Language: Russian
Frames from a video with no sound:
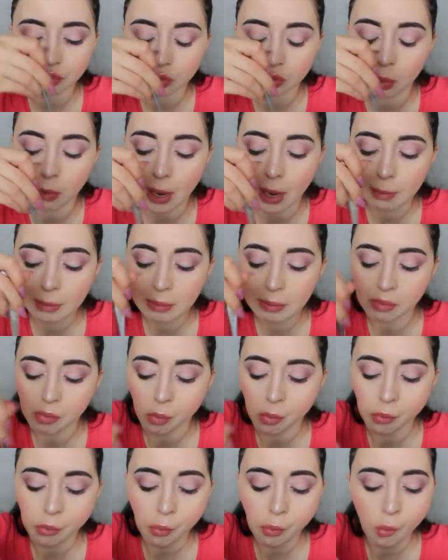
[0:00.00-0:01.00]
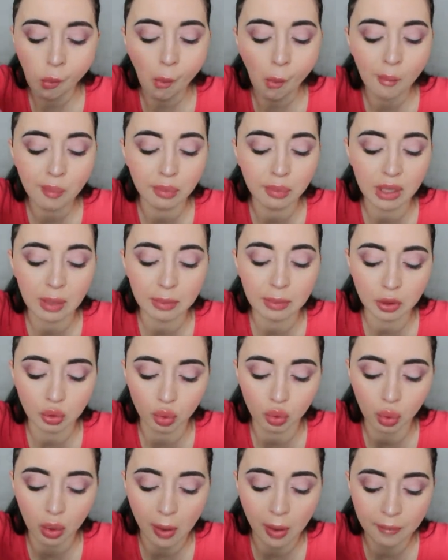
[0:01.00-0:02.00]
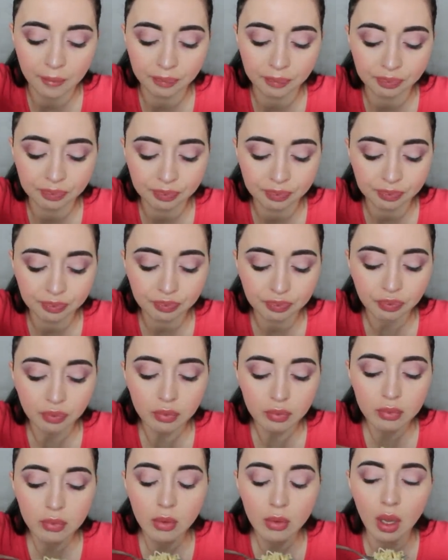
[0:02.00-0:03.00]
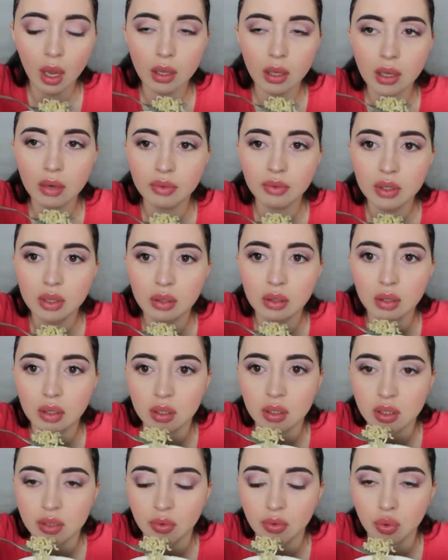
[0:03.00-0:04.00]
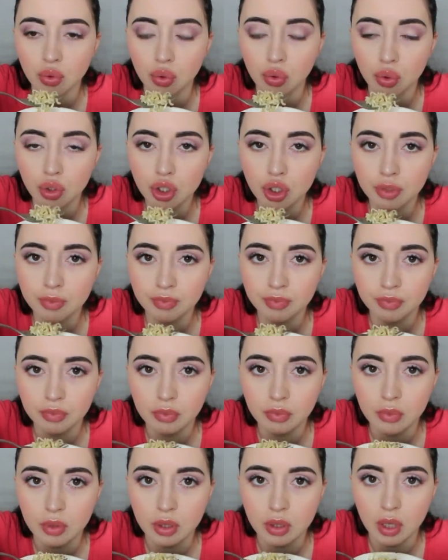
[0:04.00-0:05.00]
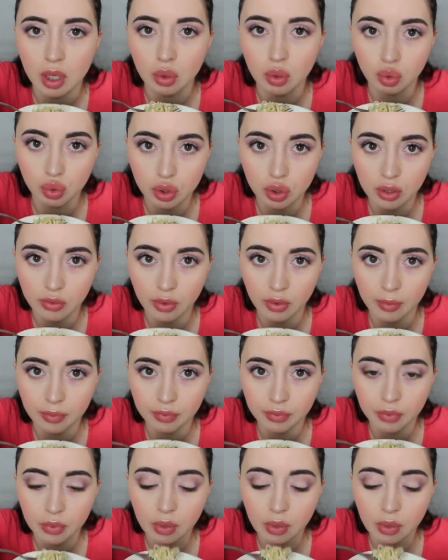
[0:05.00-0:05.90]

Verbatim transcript: мама была подруга, и она выдала свою дочь за русского.